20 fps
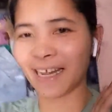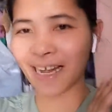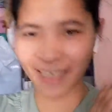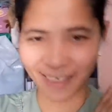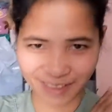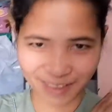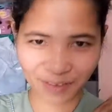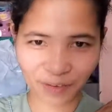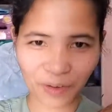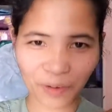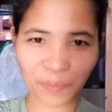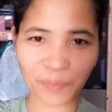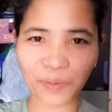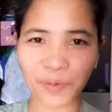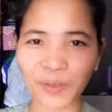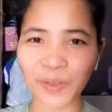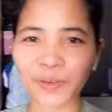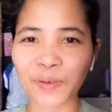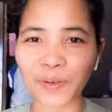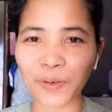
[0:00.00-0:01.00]
saan sulok po
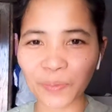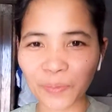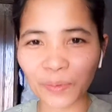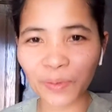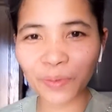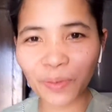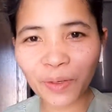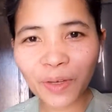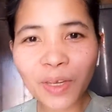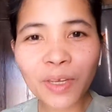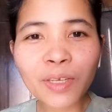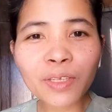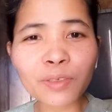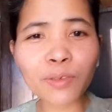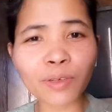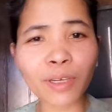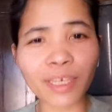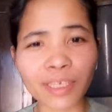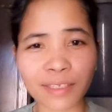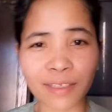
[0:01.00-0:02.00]
kayo ng mundo.
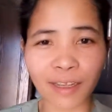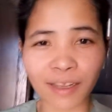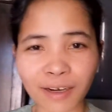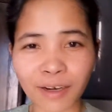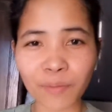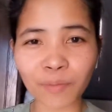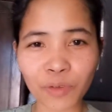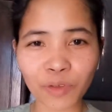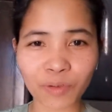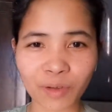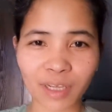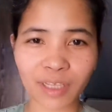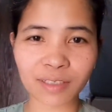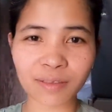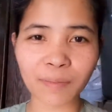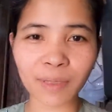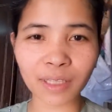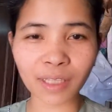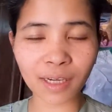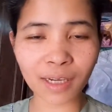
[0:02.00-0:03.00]
So guys, alam nyo guys,
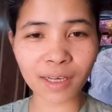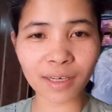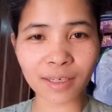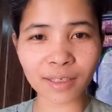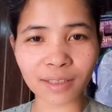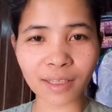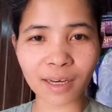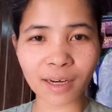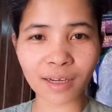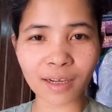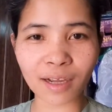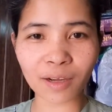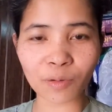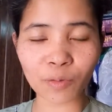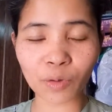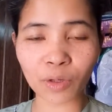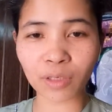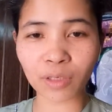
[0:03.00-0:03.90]
matagal na talaga kung